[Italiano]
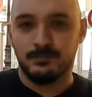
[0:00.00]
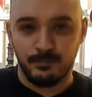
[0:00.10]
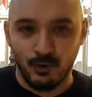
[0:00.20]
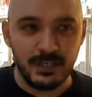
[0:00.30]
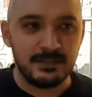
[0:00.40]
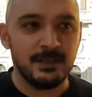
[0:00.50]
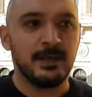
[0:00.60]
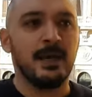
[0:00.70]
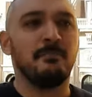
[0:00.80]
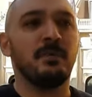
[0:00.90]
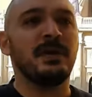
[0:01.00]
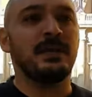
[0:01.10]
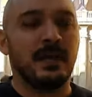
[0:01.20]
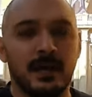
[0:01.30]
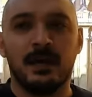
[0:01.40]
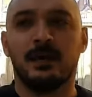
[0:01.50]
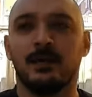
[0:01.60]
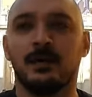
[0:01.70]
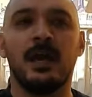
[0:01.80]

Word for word: politiche perché eh,